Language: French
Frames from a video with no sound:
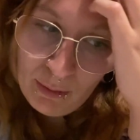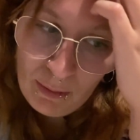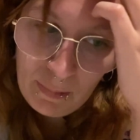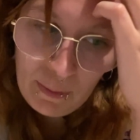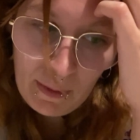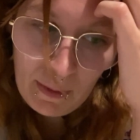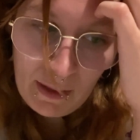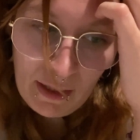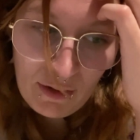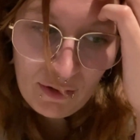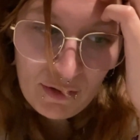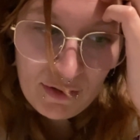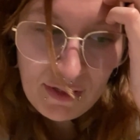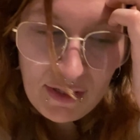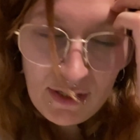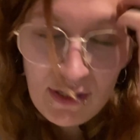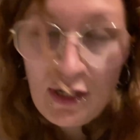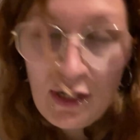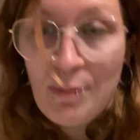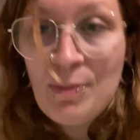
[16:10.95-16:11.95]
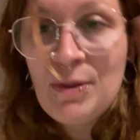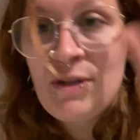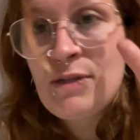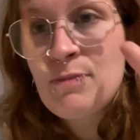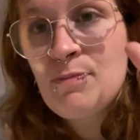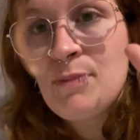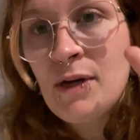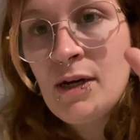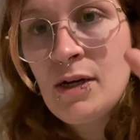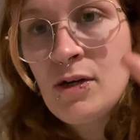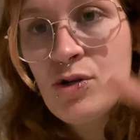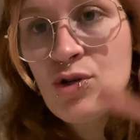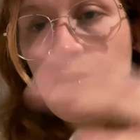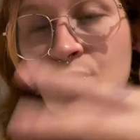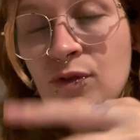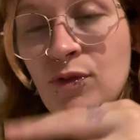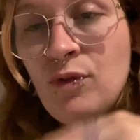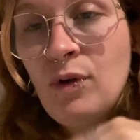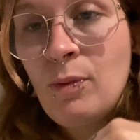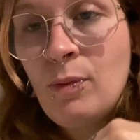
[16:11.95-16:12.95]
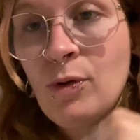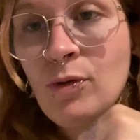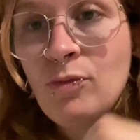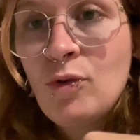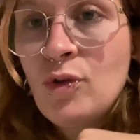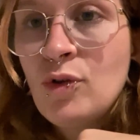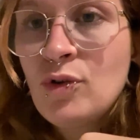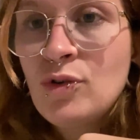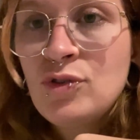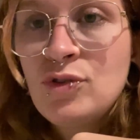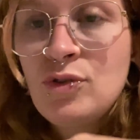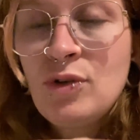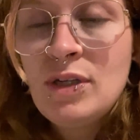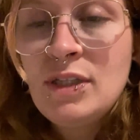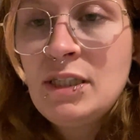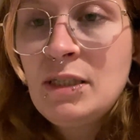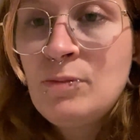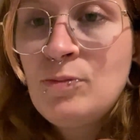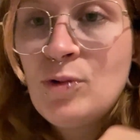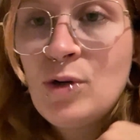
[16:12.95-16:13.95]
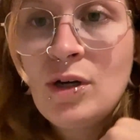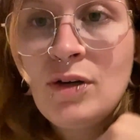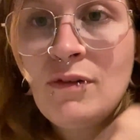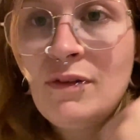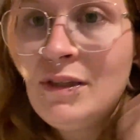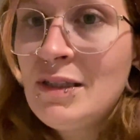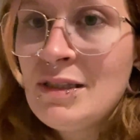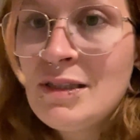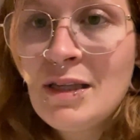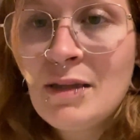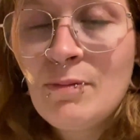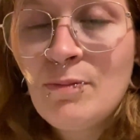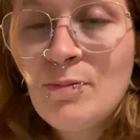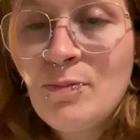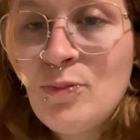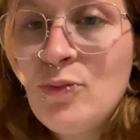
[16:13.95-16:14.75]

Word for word: Mais euh, si ça passe pas, je vais devoir prendre mon anxiolytique pour éviter cette